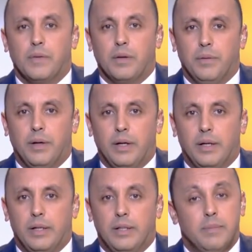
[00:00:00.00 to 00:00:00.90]

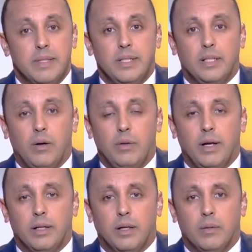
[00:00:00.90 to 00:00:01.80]
وللمزيد حول
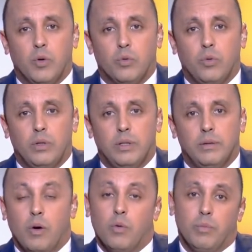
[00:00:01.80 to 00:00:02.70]
هذا
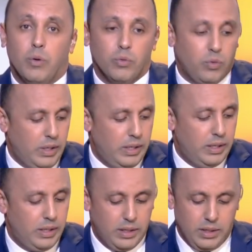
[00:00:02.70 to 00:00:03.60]
الموضوع أو موضوع
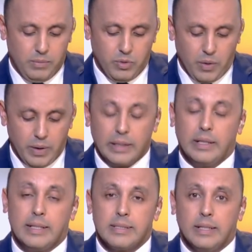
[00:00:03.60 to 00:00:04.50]

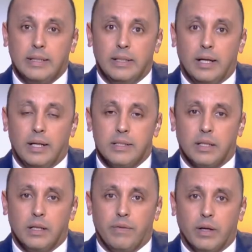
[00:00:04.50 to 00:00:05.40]
المناورات العسكرية
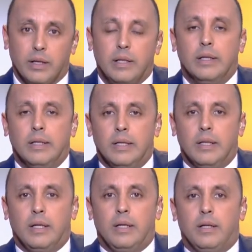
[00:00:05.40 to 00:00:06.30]
الأسد الإفريقي
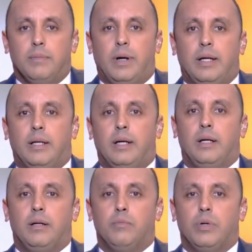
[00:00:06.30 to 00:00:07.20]

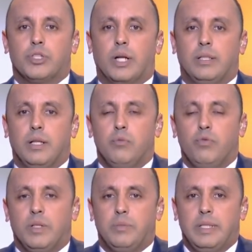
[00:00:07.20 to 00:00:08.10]
معنا مباشرة
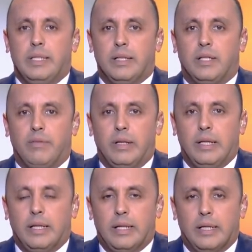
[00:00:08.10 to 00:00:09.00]
موفد ميديا ان تيفي
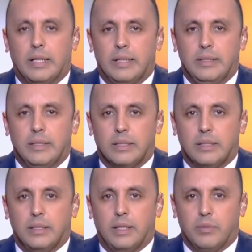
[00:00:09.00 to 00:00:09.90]
إلى أكادير
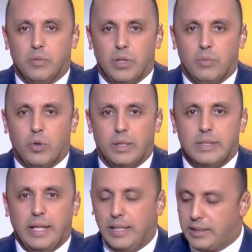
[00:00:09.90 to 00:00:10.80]
آه، عبد المولى
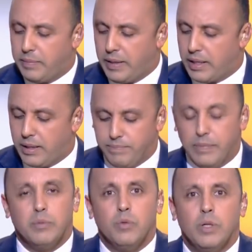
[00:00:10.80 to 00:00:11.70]
خريص تحية طيبة لك
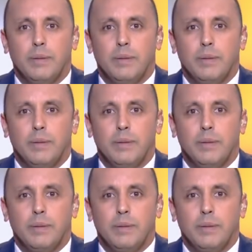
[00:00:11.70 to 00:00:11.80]
عبد المولى